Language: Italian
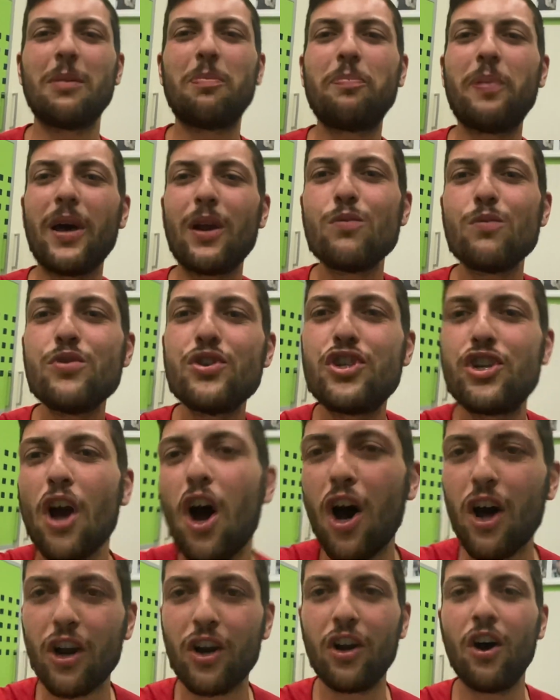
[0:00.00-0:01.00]
Per un
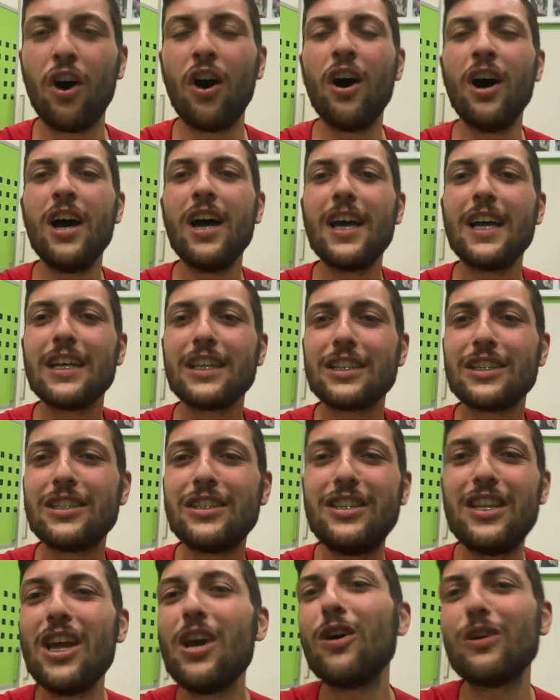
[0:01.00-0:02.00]
giorno
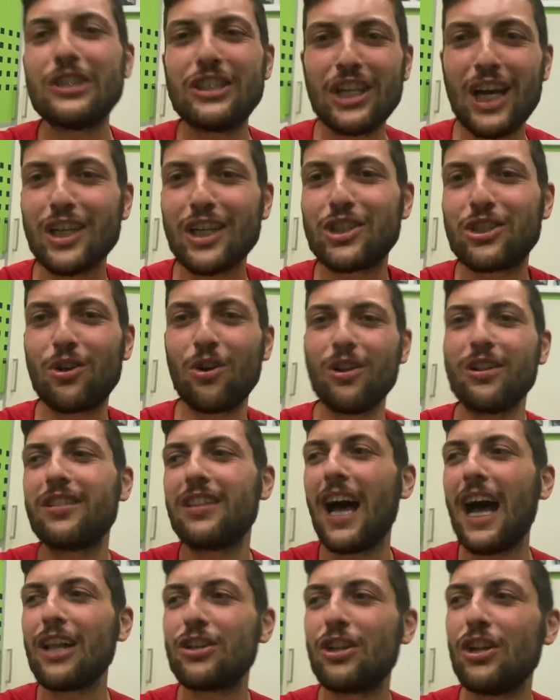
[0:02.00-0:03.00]
Dio ci ha
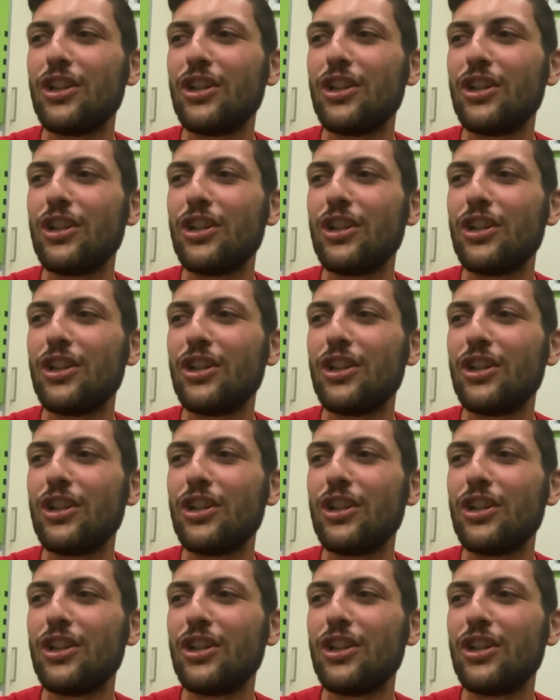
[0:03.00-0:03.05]
ascoltato,